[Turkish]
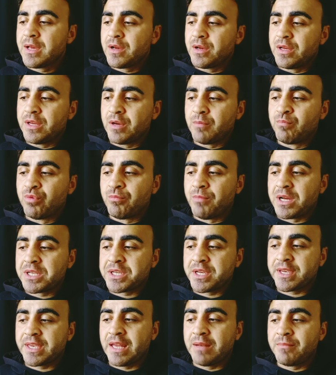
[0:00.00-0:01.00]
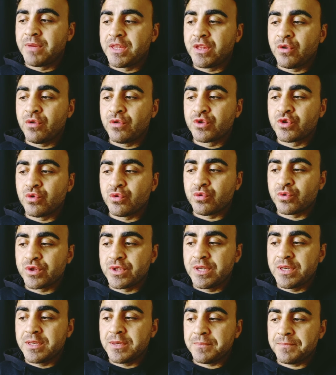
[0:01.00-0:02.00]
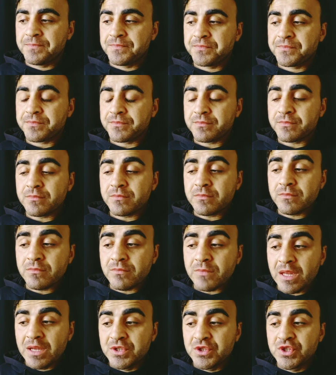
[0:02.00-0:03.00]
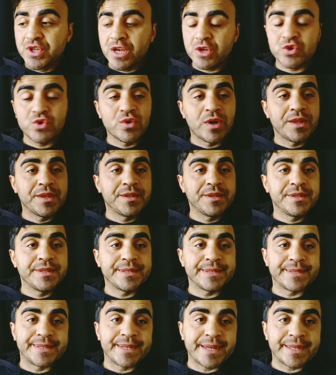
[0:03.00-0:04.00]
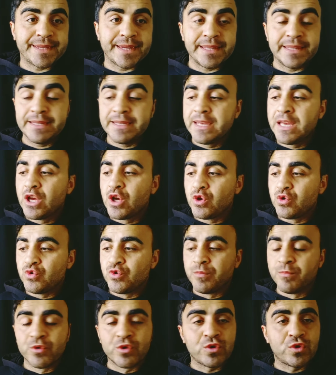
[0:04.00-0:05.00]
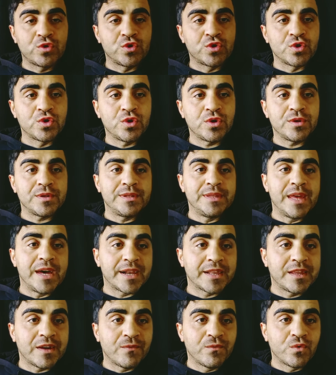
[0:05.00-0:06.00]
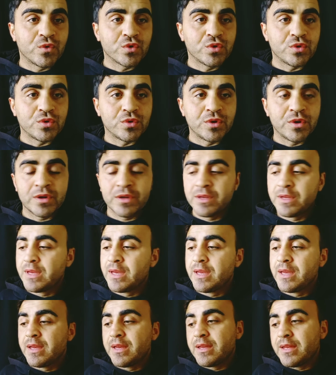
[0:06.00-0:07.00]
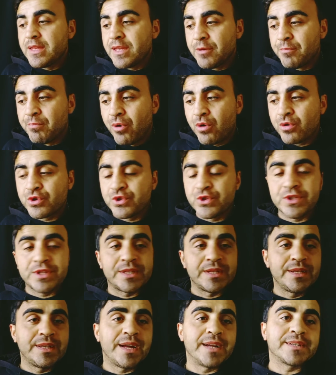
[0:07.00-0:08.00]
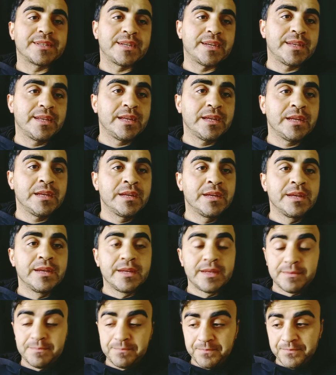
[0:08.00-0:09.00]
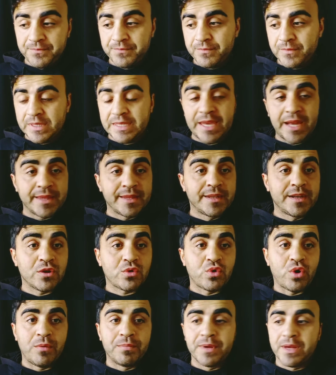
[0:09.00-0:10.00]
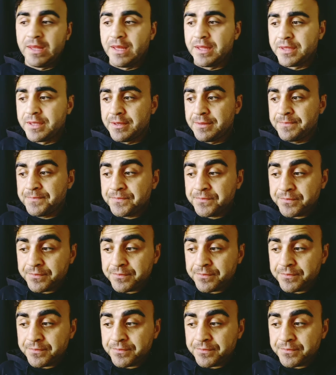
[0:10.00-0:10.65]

E, bu maça gelmeden önce Usyk Joshua'nın zaten yumruk gücünü, nereden vurduğunu, e, boks stilini her şeyini kendine kopyaladı.